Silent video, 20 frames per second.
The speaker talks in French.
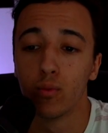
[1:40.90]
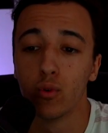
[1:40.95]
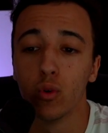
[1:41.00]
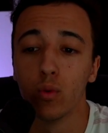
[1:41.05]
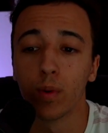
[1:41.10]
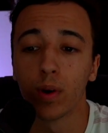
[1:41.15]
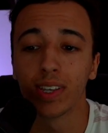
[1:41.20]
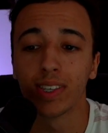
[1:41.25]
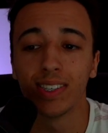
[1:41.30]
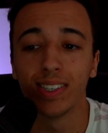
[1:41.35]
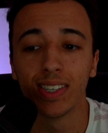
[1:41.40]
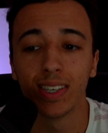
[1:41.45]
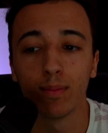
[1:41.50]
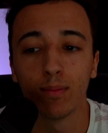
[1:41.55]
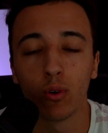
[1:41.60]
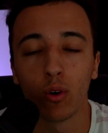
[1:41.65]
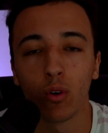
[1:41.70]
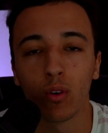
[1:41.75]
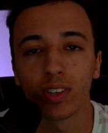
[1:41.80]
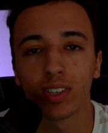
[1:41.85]
Plus
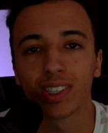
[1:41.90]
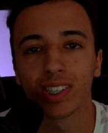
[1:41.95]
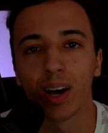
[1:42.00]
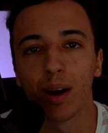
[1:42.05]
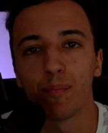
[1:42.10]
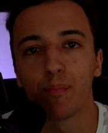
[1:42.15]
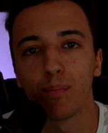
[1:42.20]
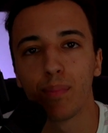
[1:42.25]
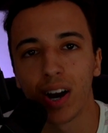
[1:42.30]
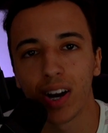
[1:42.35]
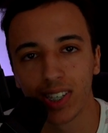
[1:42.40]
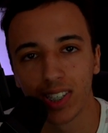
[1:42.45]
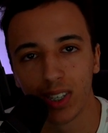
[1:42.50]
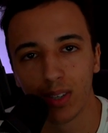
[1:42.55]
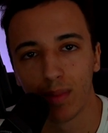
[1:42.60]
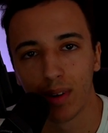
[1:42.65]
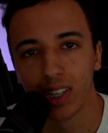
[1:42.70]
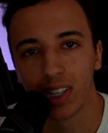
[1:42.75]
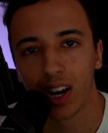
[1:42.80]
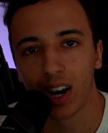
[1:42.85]
précisément, sa partie
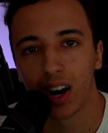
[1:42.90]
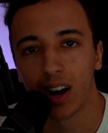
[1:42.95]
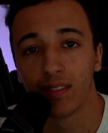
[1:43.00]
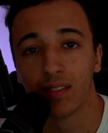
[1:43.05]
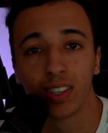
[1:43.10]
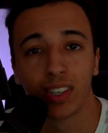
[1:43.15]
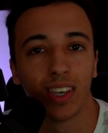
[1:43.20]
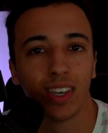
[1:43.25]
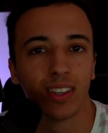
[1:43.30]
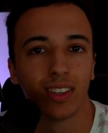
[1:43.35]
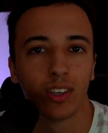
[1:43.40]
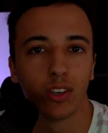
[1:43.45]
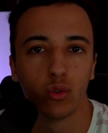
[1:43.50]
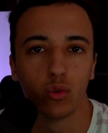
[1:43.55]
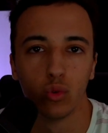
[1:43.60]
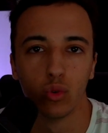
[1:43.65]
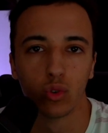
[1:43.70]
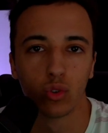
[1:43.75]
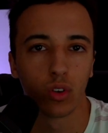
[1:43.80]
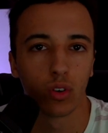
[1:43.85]
Minecraft qui était
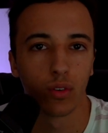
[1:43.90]
juste